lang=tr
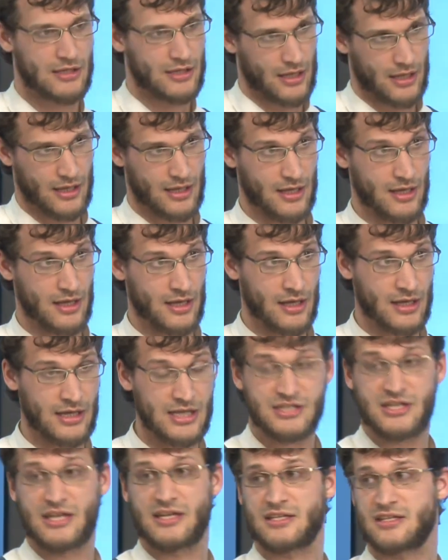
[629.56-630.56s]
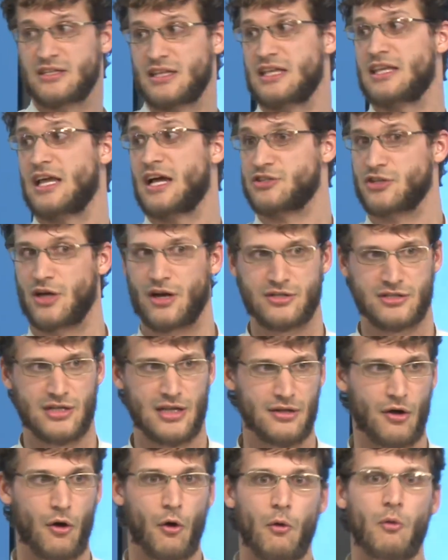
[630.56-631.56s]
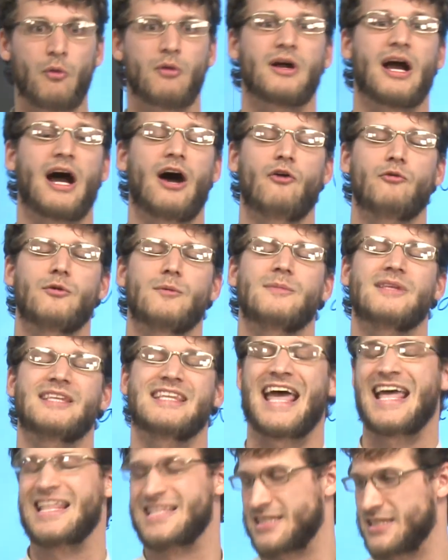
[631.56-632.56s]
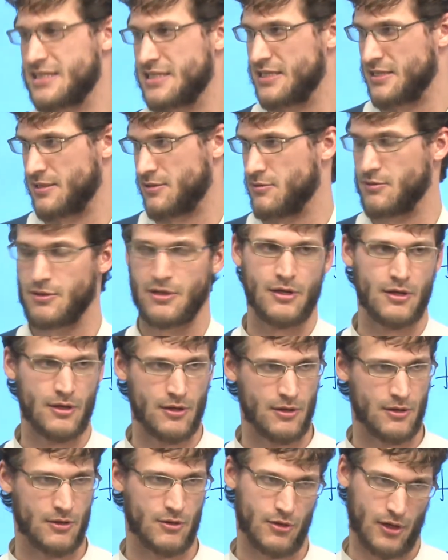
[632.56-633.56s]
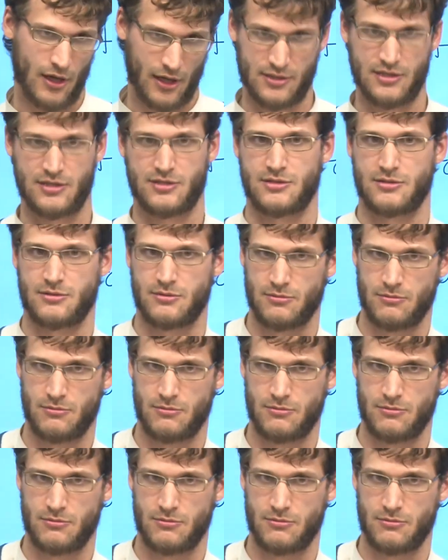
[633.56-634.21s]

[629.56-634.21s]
e, içerisinde yaşarsan o kavimdensin. Hadis.